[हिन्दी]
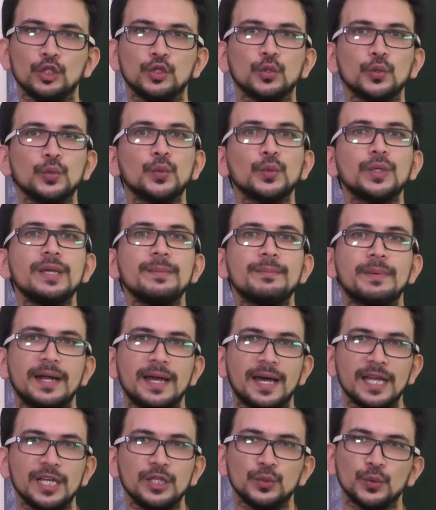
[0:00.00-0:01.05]
दोनों की
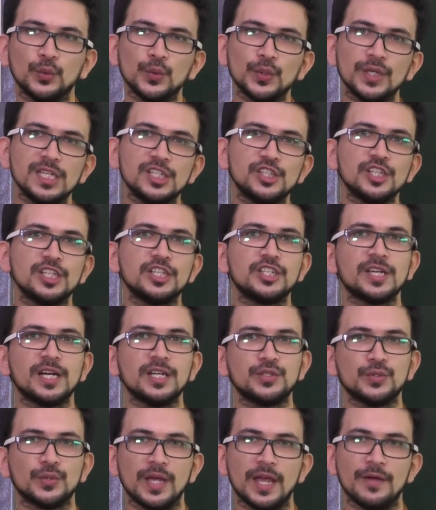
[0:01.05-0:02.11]
पढ़ाई दोनों की शिक्षा
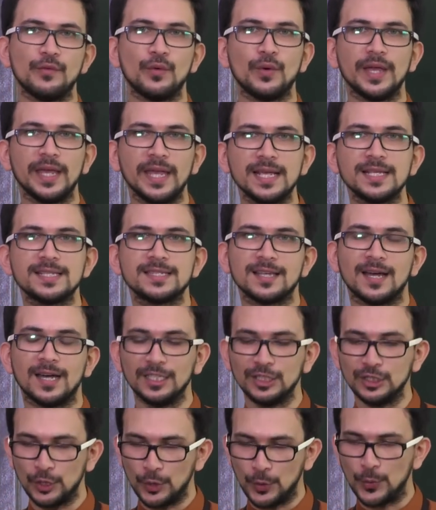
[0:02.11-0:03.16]
जो है वो एक
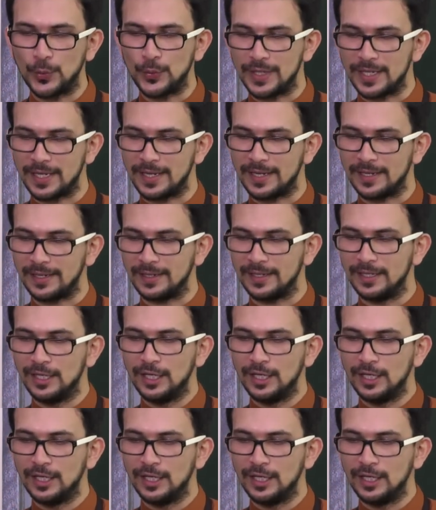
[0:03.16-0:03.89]
साथ हुई है